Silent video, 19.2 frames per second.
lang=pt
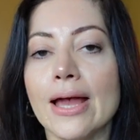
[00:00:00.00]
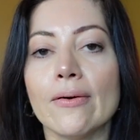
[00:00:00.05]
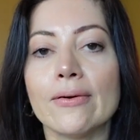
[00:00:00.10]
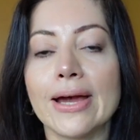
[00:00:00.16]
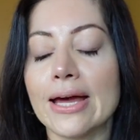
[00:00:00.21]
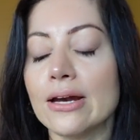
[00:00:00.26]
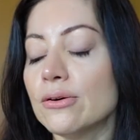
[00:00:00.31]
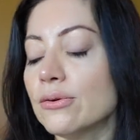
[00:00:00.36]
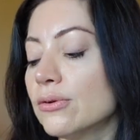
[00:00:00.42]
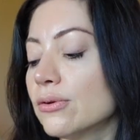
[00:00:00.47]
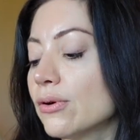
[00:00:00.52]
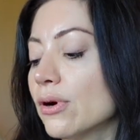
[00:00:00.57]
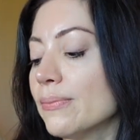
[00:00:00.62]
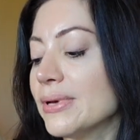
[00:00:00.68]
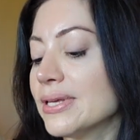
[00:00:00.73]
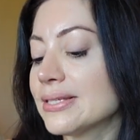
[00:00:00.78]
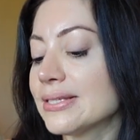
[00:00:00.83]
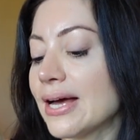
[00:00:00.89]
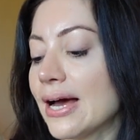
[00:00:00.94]
Eu quero
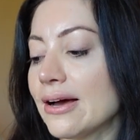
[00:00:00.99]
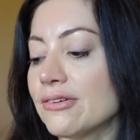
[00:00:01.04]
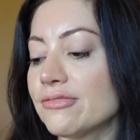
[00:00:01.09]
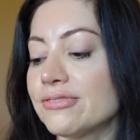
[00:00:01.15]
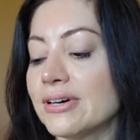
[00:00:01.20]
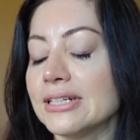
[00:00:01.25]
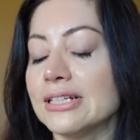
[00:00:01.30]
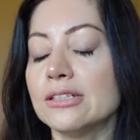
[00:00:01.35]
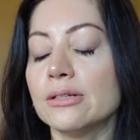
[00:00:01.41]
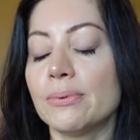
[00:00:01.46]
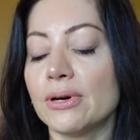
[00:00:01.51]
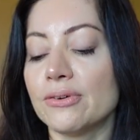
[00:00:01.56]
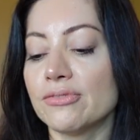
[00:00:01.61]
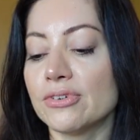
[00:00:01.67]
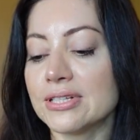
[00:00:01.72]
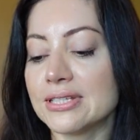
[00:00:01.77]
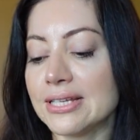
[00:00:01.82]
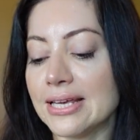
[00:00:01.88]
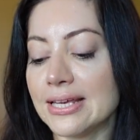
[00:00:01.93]
começar falando para
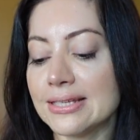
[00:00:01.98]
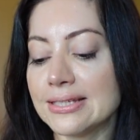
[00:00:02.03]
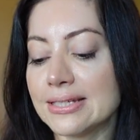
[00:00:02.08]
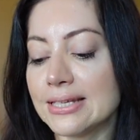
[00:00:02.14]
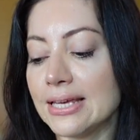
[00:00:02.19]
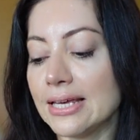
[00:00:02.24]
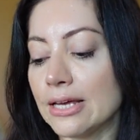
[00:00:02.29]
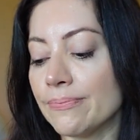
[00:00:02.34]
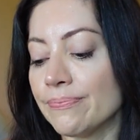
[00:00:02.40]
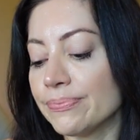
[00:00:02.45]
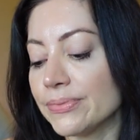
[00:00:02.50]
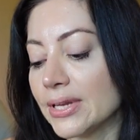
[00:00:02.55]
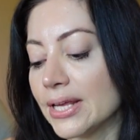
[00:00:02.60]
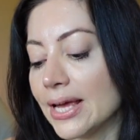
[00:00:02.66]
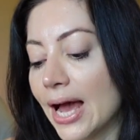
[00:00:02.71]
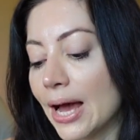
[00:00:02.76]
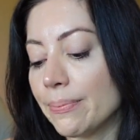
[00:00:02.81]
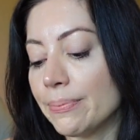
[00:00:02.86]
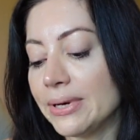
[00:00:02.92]
vocês que
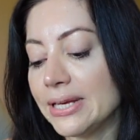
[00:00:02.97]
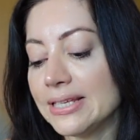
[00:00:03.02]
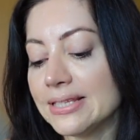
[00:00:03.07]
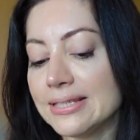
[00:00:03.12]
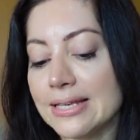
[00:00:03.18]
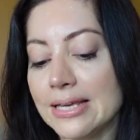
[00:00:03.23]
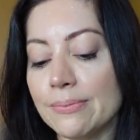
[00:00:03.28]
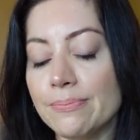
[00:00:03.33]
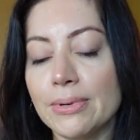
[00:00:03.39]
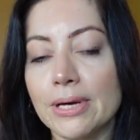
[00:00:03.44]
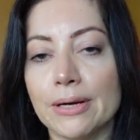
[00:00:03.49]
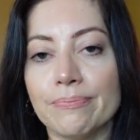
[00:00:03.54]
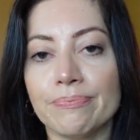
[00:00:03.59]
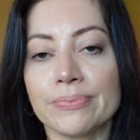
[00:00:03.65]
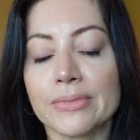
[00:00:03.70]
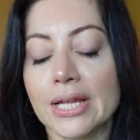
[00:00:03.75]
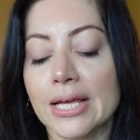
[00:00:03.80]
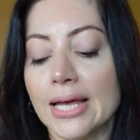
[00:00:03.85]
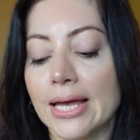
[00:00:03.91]
a princípio
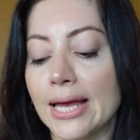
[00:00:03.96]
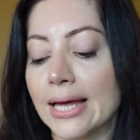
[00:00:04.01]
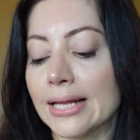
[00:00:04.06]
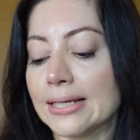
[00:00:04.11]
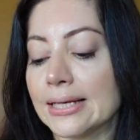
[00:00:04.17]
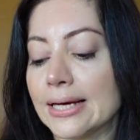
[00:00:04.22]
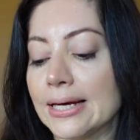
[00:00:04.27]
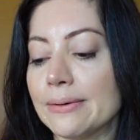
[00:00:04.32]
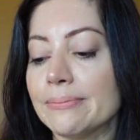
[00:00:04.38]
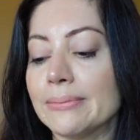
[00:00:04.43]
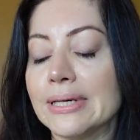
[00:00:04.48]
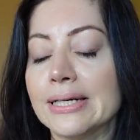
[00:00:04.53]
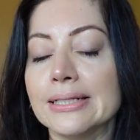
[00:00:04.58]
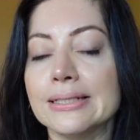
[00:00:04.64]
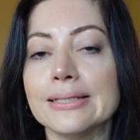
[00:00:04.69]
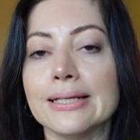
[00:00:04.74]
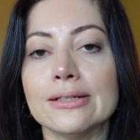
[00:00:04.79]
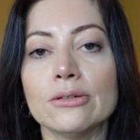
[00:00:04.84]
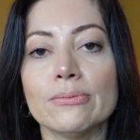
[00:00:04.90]
ela
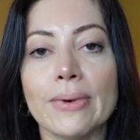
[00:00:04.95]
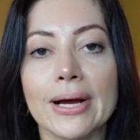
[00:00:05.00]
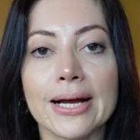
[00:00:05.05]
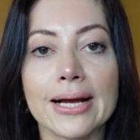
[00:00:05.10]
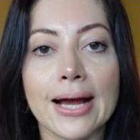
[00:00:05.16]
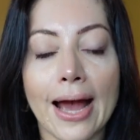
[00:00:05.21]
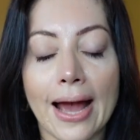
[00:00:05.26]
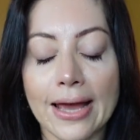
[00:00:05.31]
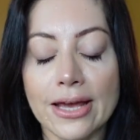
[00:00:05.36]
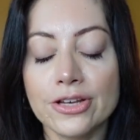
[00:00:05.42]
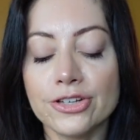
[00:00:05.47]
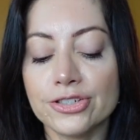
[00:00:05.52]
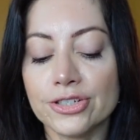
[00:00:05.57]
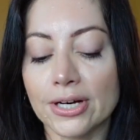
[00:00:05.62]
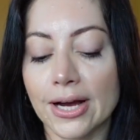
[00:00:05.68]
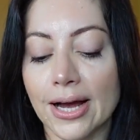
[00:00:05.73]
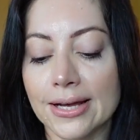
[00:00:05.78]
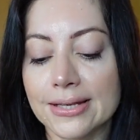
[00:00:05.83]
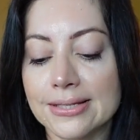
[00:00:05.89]
manda numa
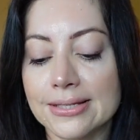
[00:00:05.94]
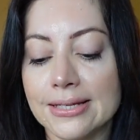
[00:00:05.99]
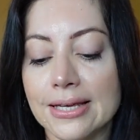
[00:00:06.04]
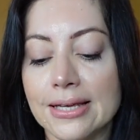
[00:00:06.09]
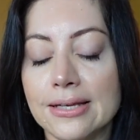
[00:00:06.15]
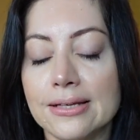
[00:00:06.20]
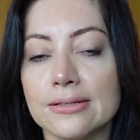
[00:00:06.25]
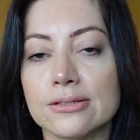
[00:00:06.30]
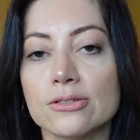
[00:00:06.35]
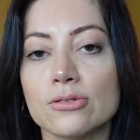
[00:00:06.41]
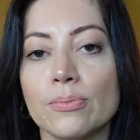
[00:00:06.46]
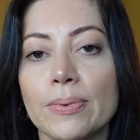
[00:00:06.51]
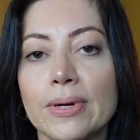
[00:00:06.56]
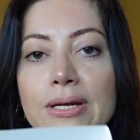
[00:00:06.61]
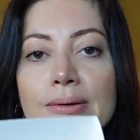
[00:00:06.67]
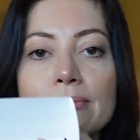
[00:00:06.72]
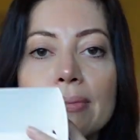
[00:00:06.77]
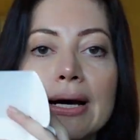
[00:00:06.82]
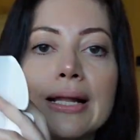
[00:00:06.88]
caixa assim,
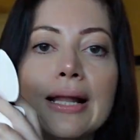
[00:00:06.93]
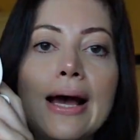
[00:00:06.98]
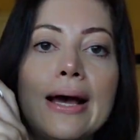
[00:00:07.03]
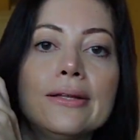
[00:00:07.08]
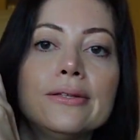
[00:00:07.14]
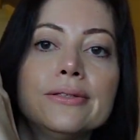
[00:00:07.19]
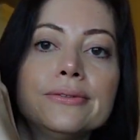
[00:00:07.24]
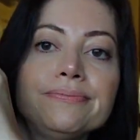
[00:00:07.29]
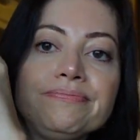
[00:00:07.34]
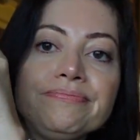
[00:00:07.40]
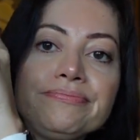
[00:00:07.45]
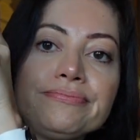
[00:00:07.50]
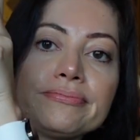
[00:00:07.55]
super embalada.